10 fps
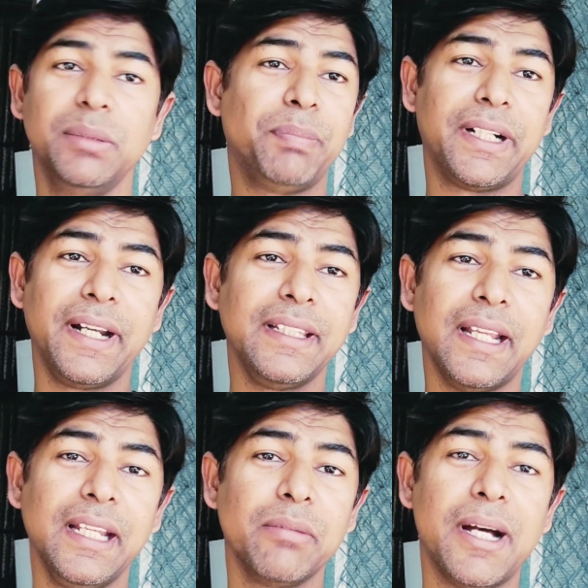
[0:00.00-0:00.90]
पकड़ने
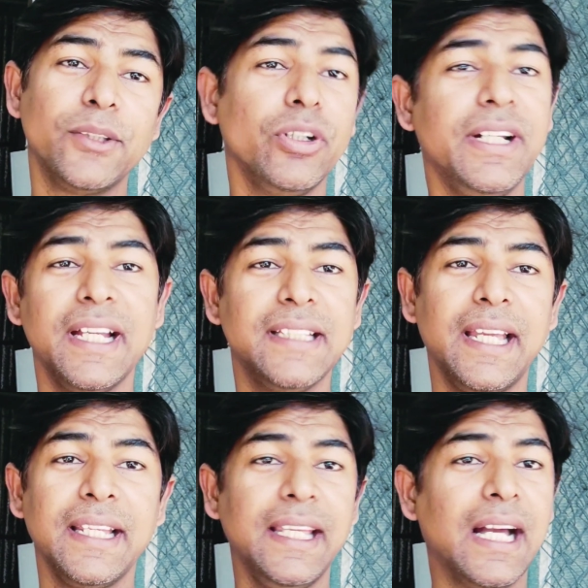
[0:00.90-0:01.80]
जाने के बाद तो इंडिया
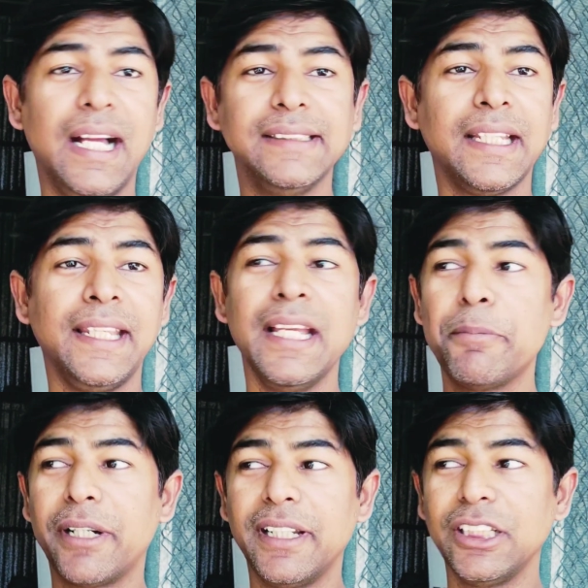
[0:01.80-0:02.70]
जाएंगे हाँ ऐसा नहीं है
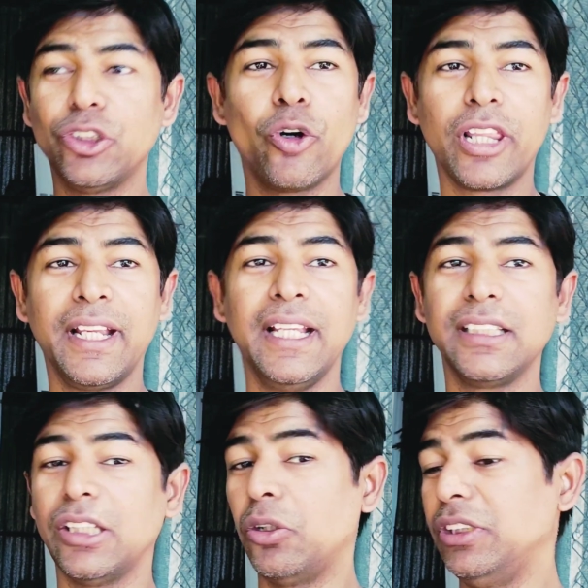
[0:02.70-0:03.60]
पकड़ के छोड़ देंगे
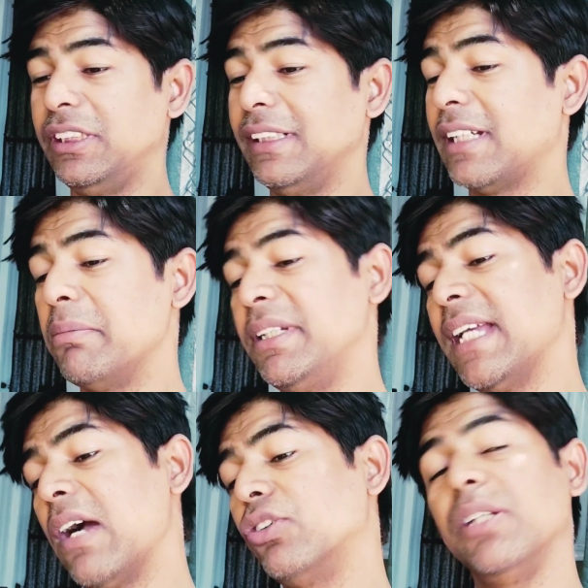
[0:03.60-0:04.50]
चलो जिस चीज़ का वीजा
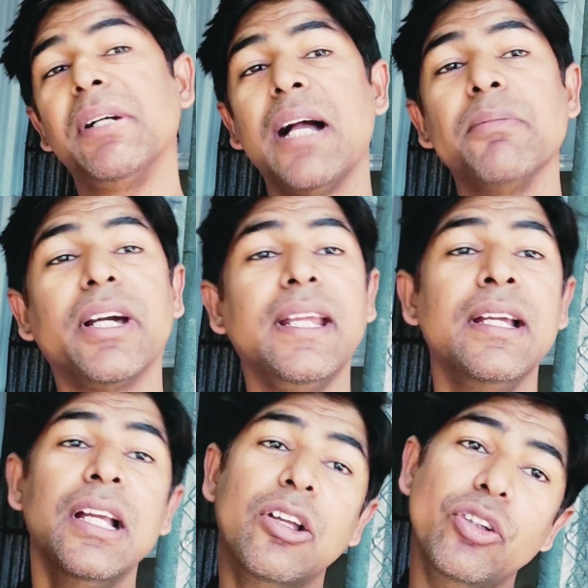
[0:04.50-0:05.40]
है उसी में काम करें
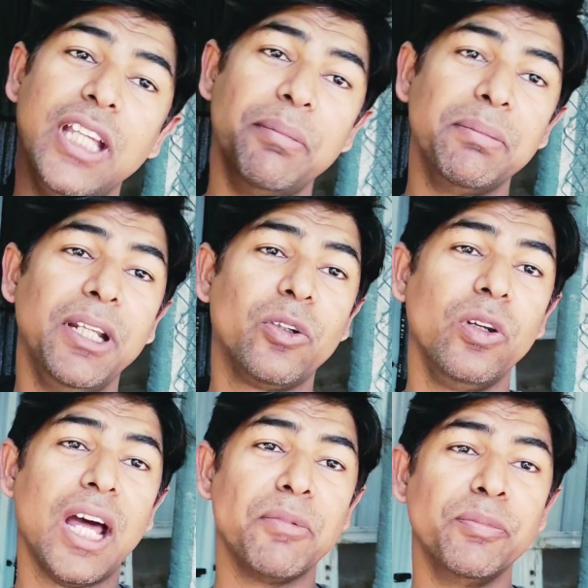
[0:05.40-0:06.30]
ये भी बिल्कुल
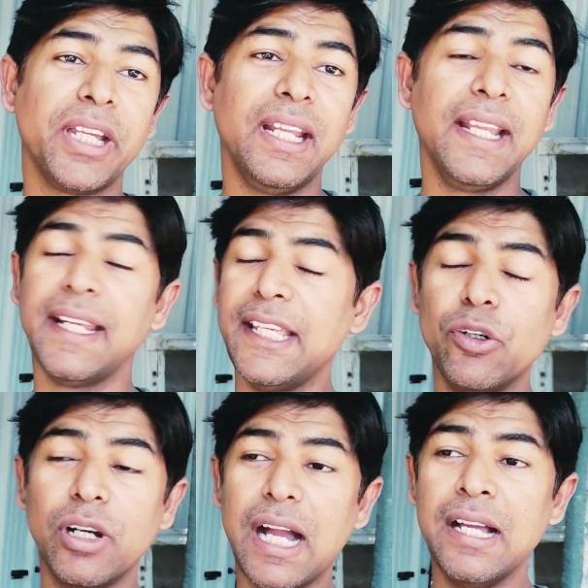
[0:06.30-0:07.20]
नामुमकिन है नहीं
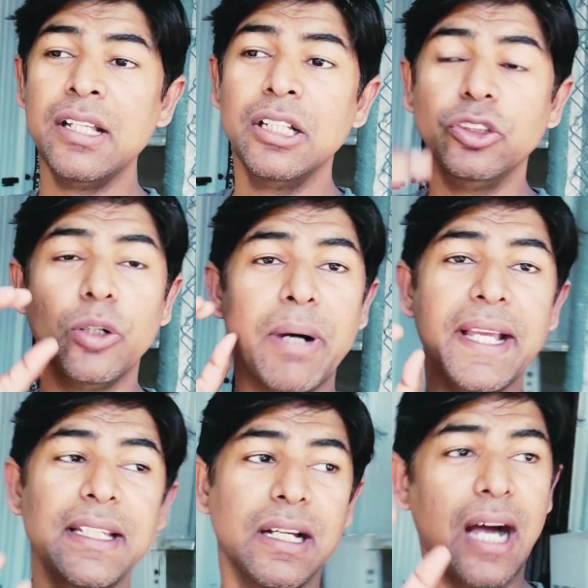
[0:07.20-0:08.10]
होगा तो
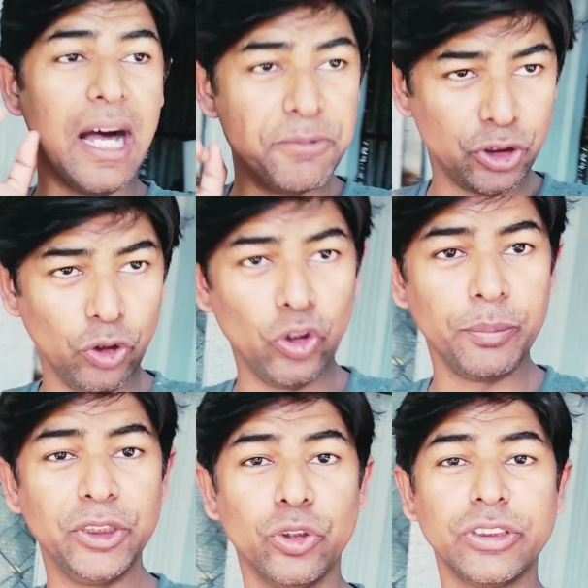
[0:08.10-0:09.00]
भाई आप जो लोग
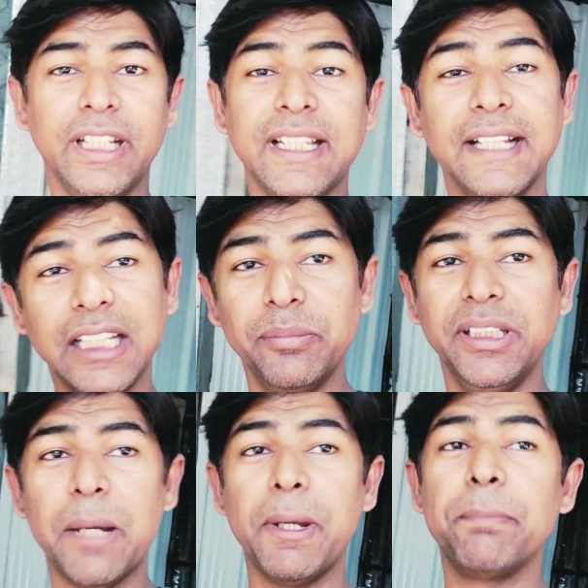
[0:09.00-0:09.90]
भी सोच रहे हैं कि आज़ाद
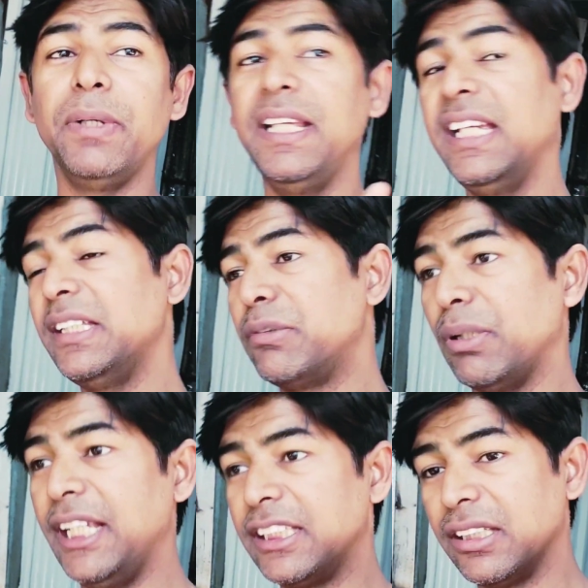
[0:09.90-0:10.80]
वीजा पाए प्लीज़
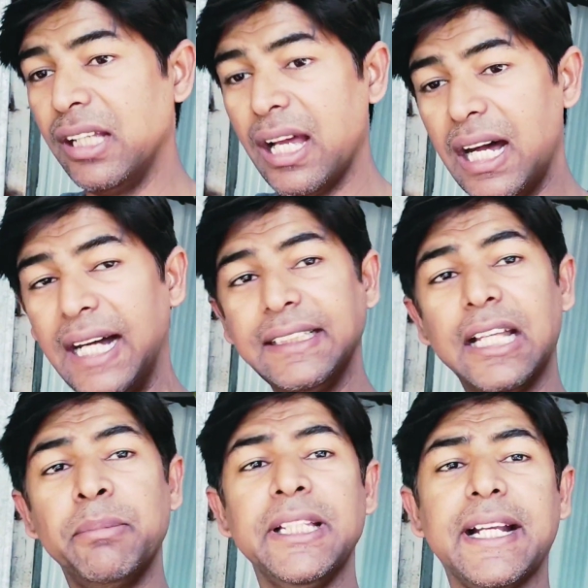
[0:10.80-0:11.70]
प्लीज़ आज़ाद
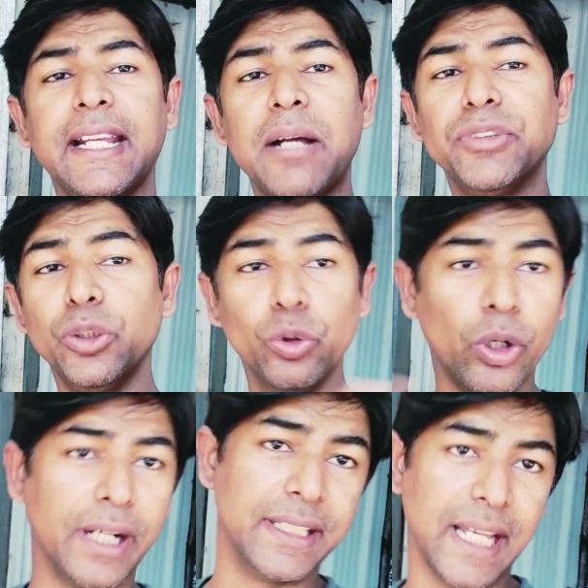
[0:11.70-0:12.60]
वीजा के नाम से दूर
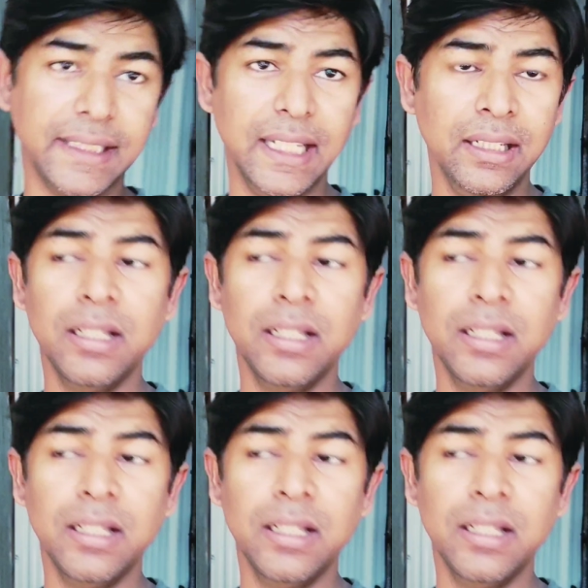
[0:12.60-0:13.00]
हट जाइए